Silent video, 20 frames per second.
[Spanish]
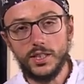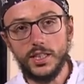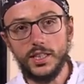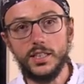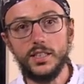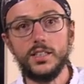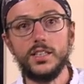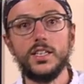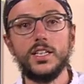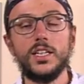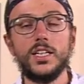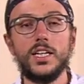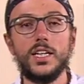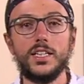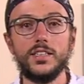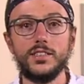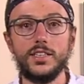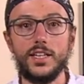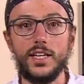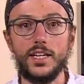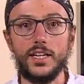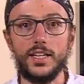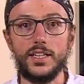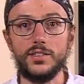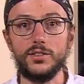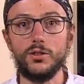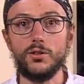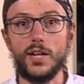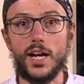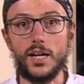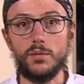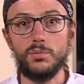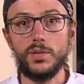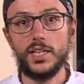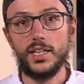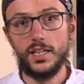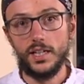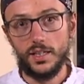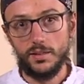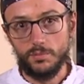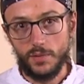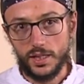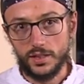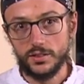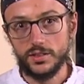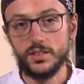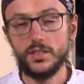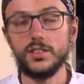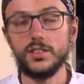y eh, se dejan dorar para que queden más